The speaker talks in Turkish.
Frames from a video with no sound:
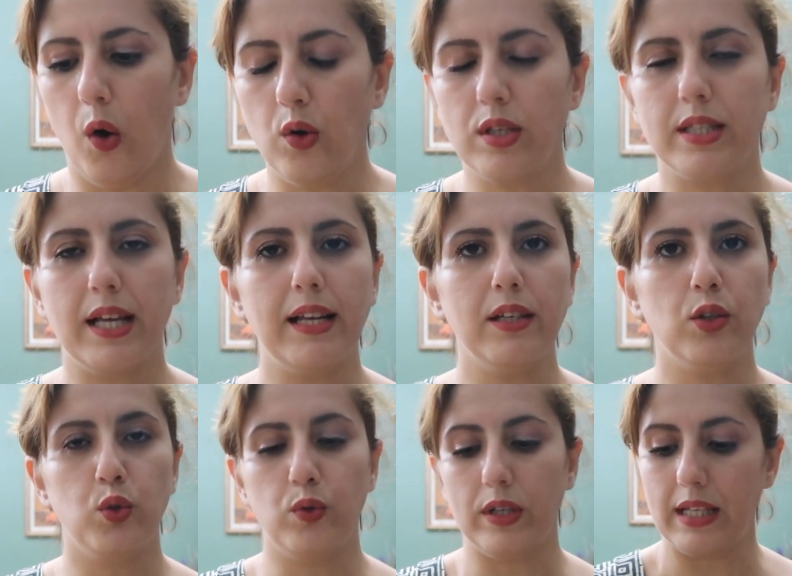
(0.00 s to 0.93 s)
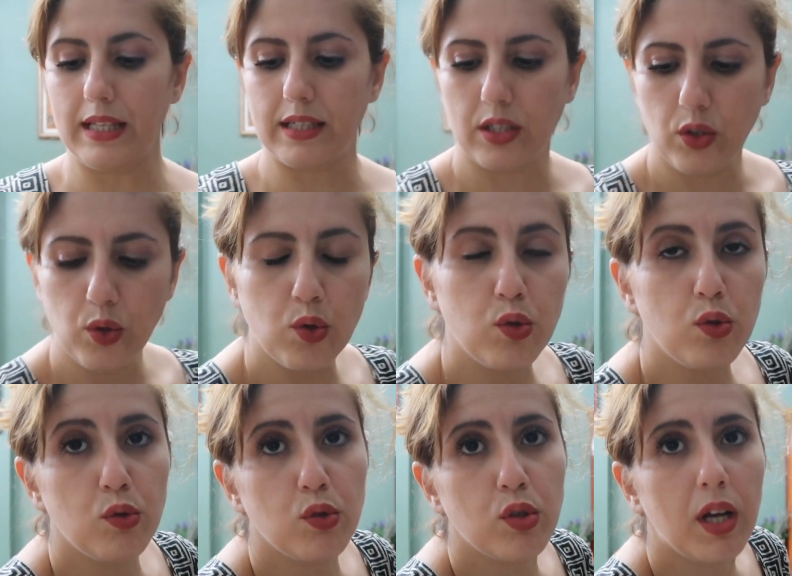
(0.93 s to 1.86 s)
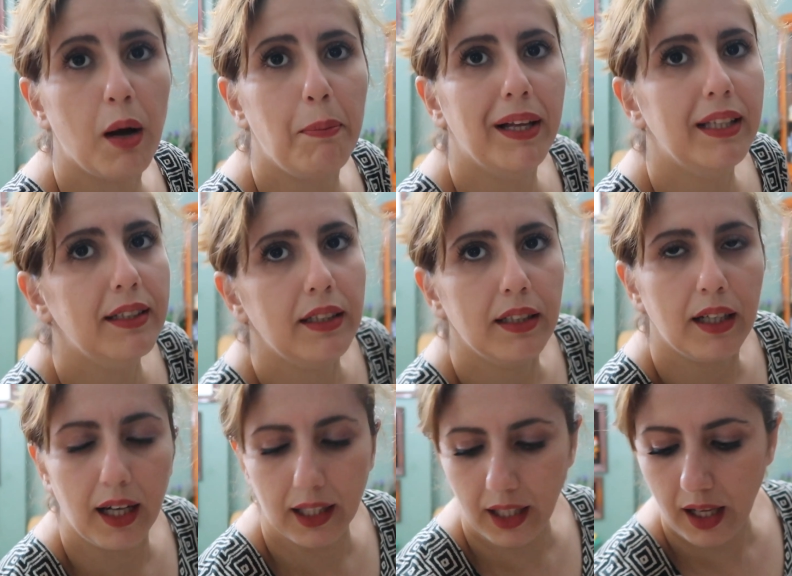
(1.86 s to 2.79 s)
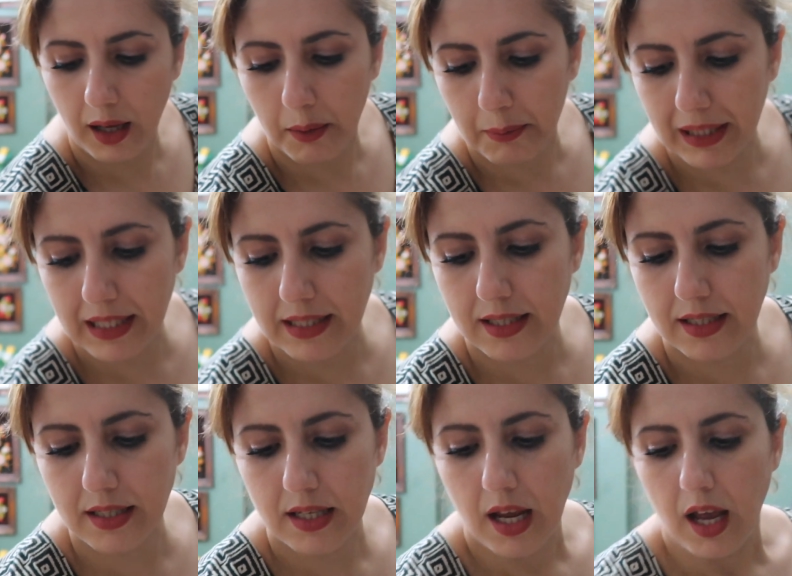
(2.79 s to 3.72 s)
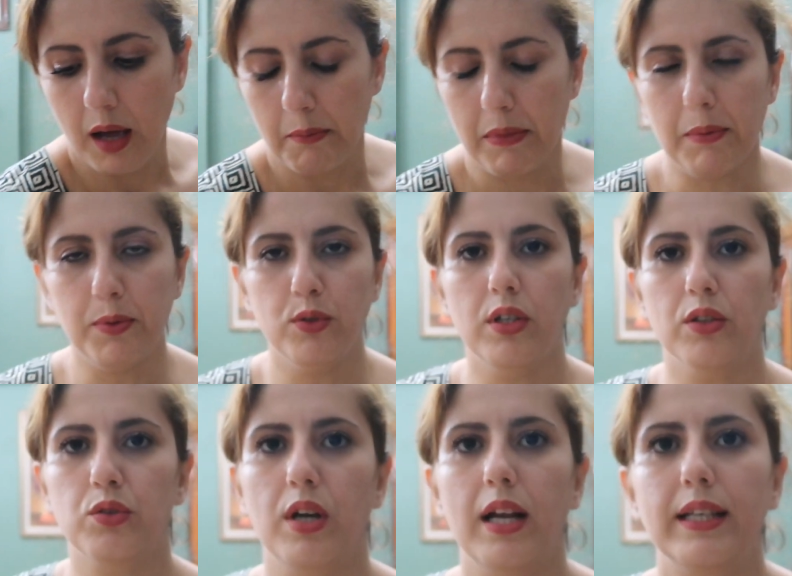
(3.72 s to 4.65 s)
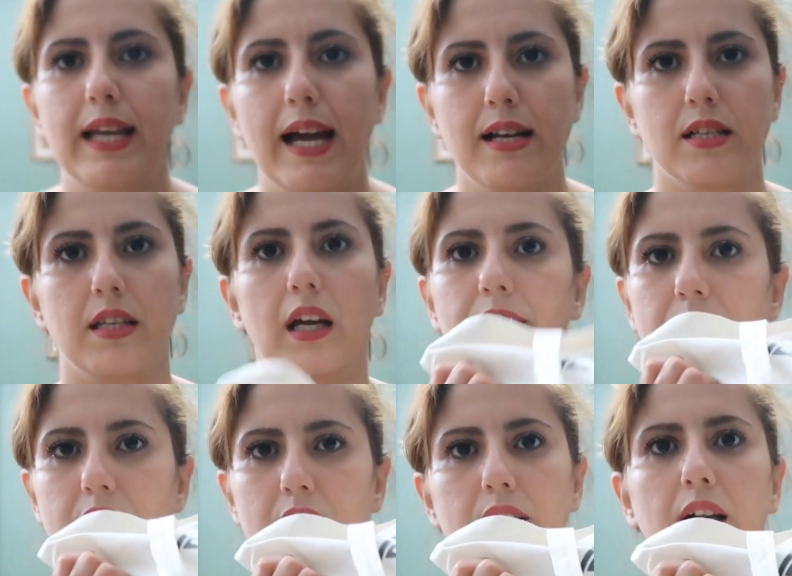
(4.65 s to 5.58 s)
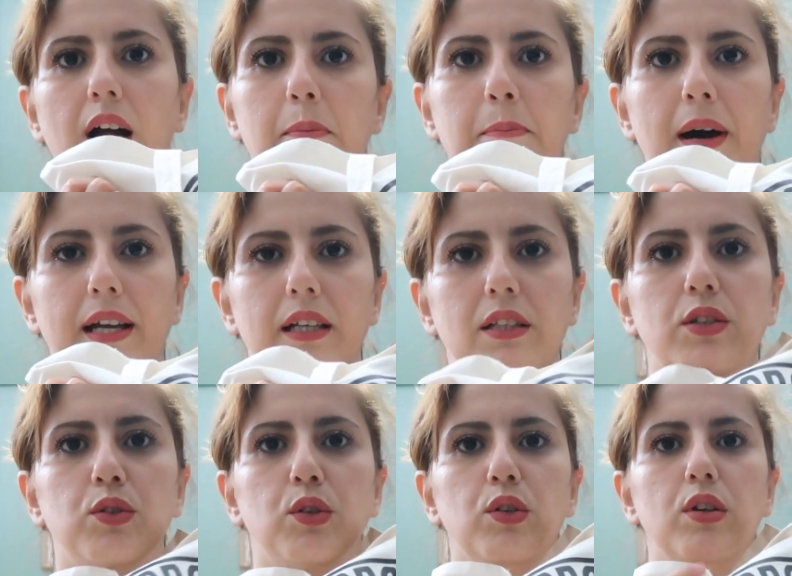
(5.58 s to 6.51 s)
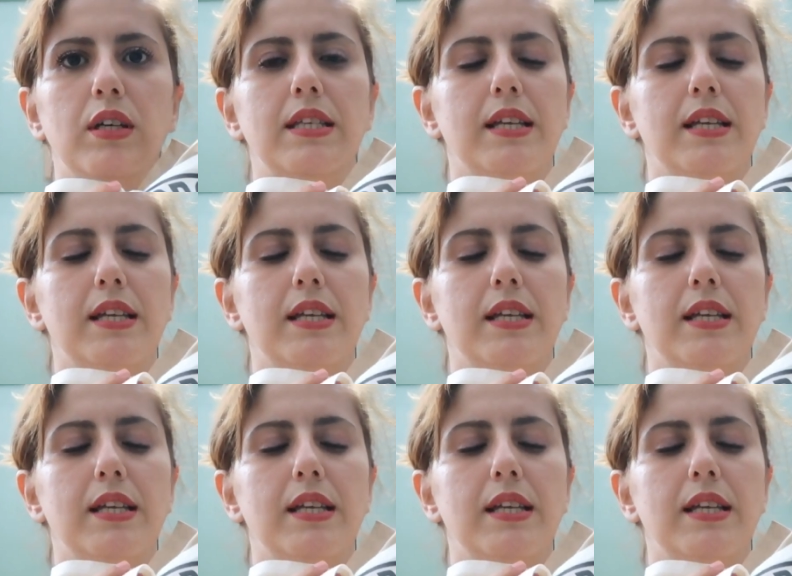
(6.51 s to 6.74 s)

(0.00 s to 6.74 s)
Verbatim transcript: O yüzden güvenilir. Gözünüz kapalı alabilirsiniz. Babu Natural kendi sayfasında kampanyaları doluyor.